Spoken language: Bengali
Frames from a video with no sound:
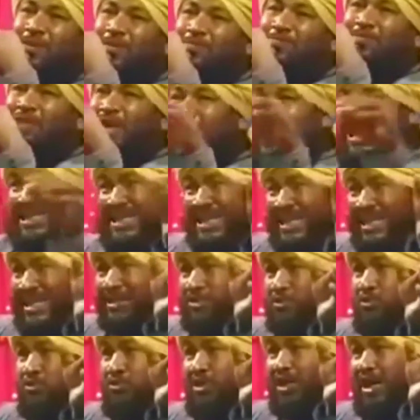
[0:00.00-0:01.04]
আজ
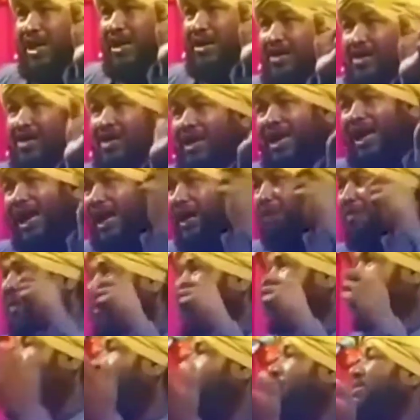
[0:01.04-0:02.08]
হিন্দুরা আমার
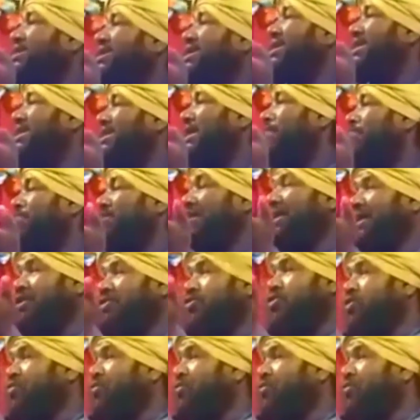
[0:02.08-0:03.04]
নবীর কিতাব থেকে নবীর